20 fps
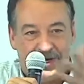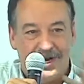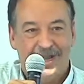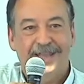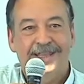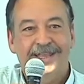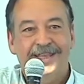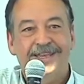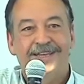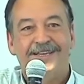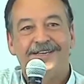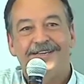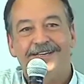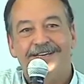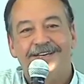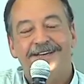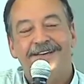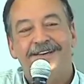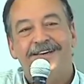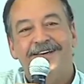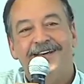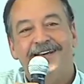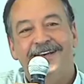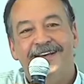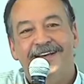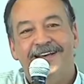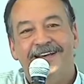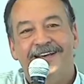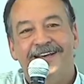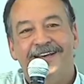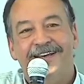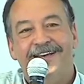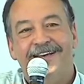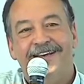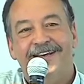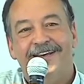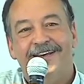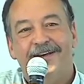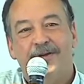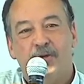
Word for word: mais les grandes marques,